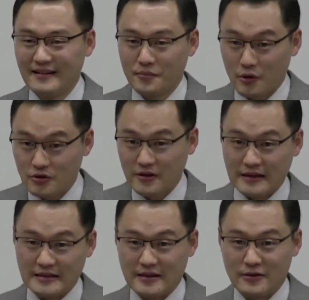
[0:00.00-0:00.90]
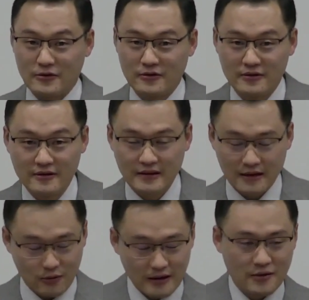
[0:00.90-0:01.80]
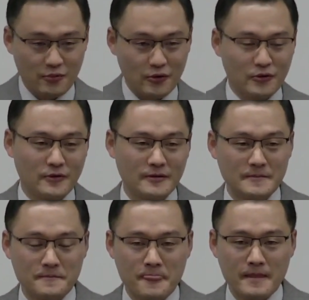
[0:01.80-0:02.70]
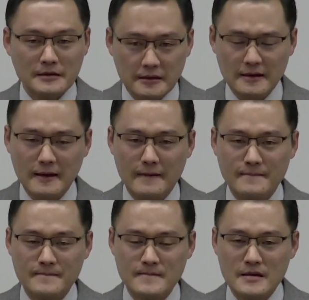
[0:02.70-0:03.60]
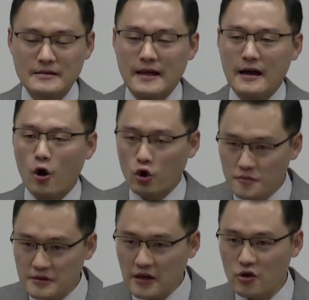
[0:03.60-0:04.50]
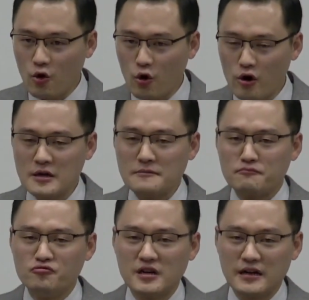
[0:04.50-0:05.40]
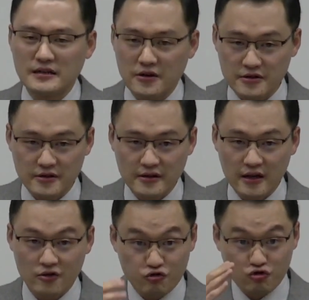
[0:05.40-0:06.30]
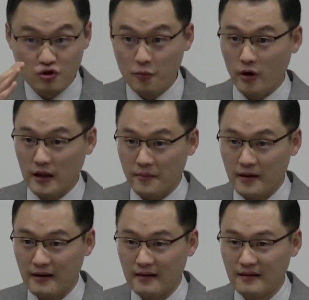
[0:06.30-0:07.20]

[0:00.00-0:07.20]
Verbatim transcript: 평소에는 괜찮아요. 다 똑같이 보여. 그런데 내가 어려움이 생기고 문제가 생겼을 때 누구를 보게 됩니까?